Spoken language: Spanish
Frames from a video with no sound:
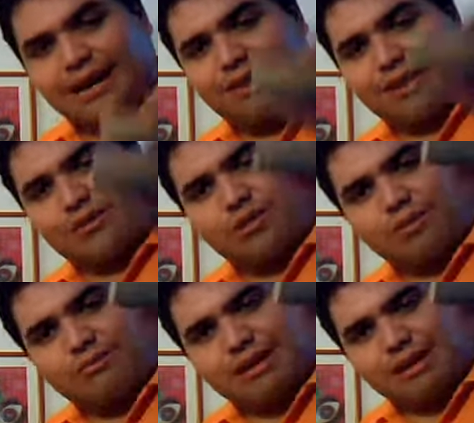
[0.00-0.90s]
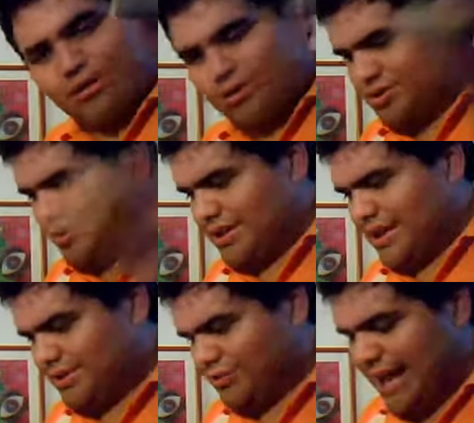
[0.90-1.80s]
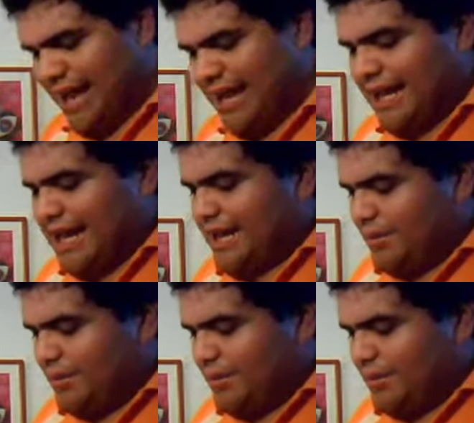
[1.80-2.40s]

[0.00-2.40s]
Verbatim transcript: Greg Norman, corcho natural,